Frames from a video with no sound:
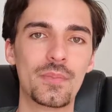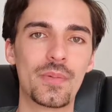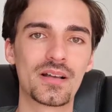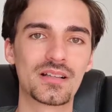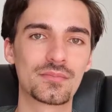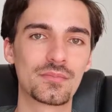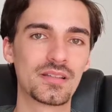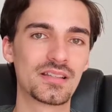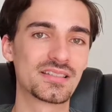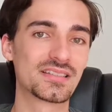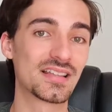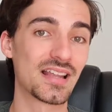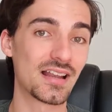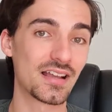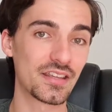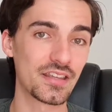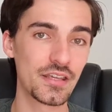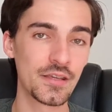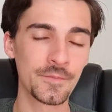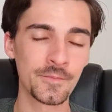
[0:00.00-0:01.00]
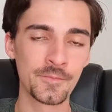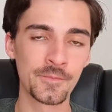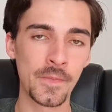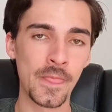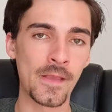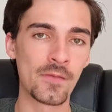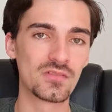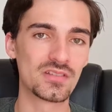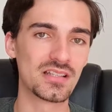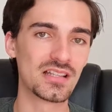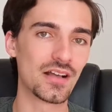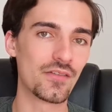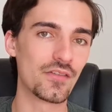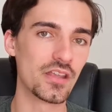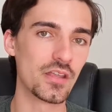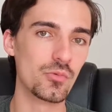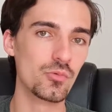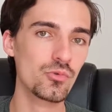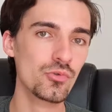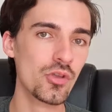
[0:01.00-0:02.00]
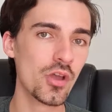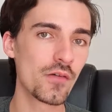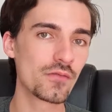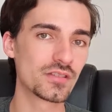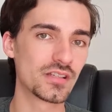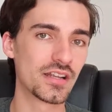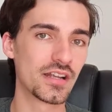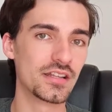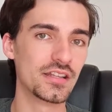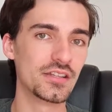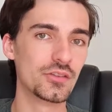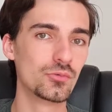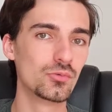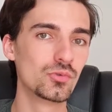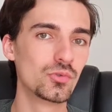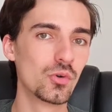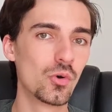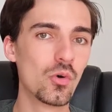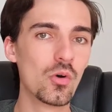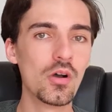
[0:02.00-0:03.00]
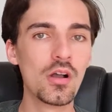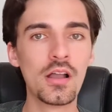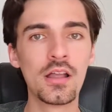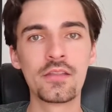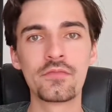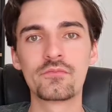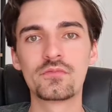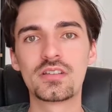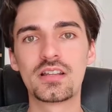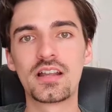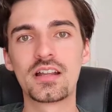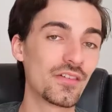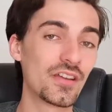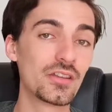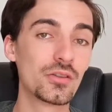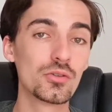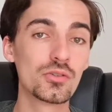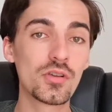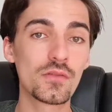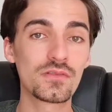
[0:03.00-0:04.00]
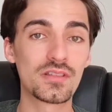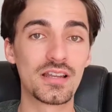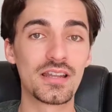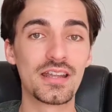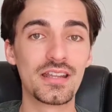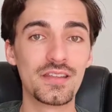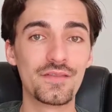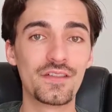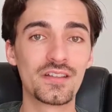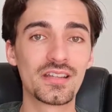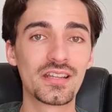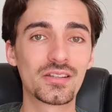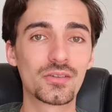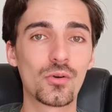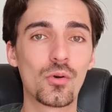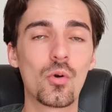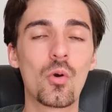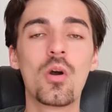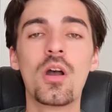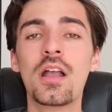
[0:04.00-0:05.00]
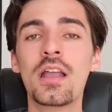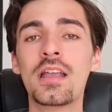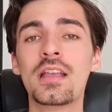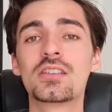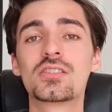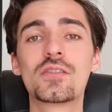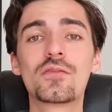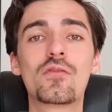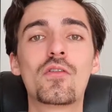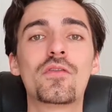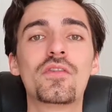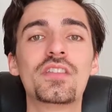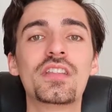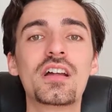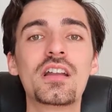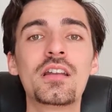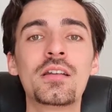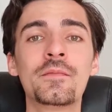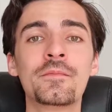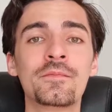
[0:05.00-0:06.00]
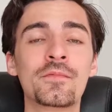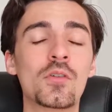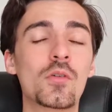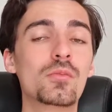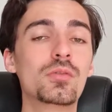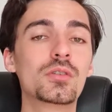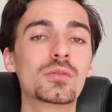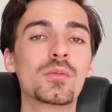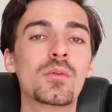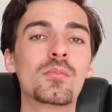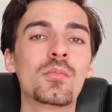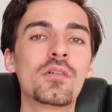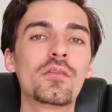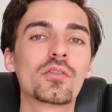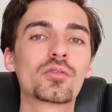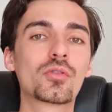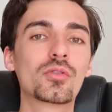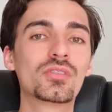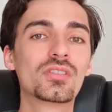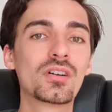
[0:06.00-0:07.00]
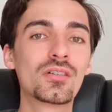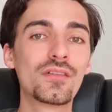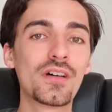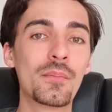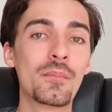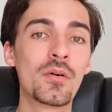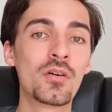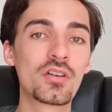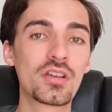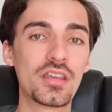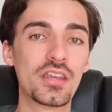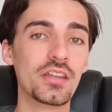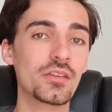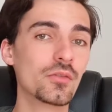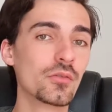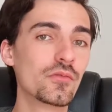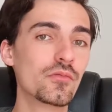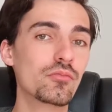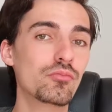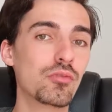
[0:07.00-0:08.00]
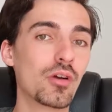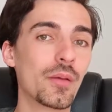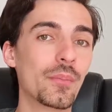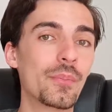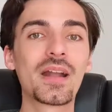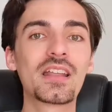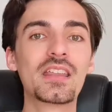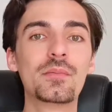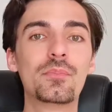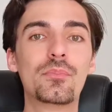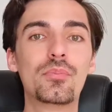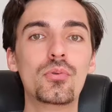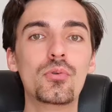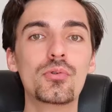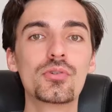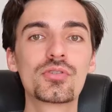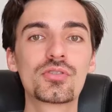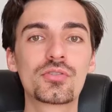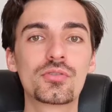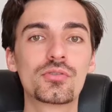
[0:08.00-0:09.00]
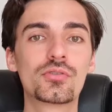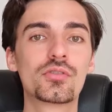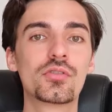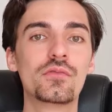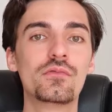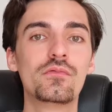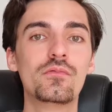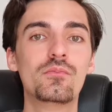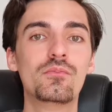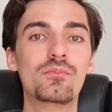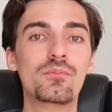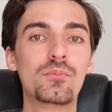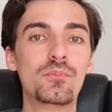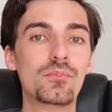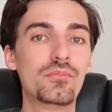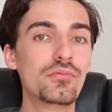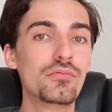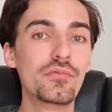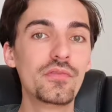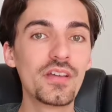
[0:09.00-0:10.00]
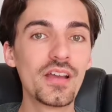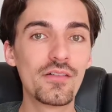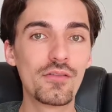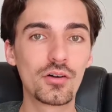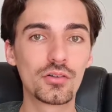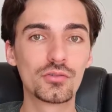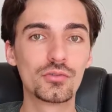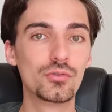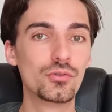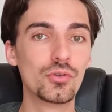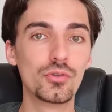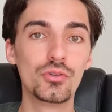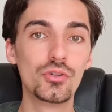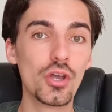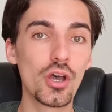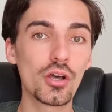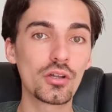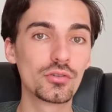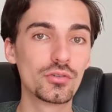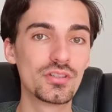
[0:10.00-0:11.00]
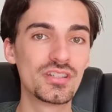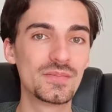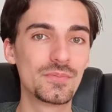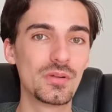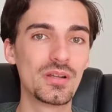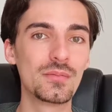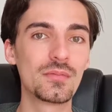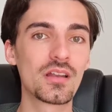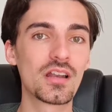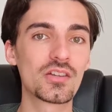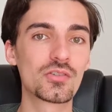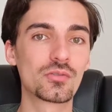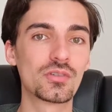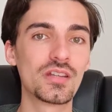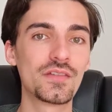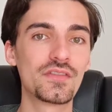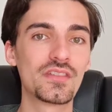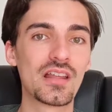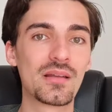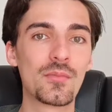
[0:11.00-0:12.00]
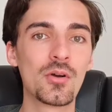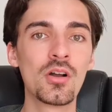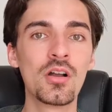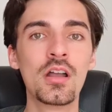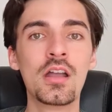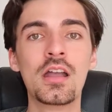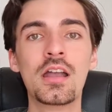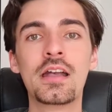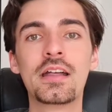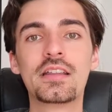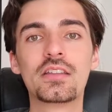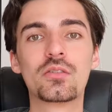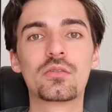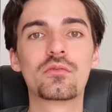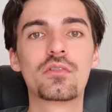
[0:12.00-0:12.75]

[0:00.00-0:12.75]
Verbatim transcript: Donc, vous allez par exemple être salarié, vous allez travailler une heure, vous allez gagner 12 euros, vous allez travailler deux heures, vous allez gagner 24 euros. Sauf qu'au final, au bout d'un moment, votre temps va manquer. Donc, vous ne pourrez pas gagner plus que ce que vous pouvez avoir d'heures de disponibles dans la journée finalement.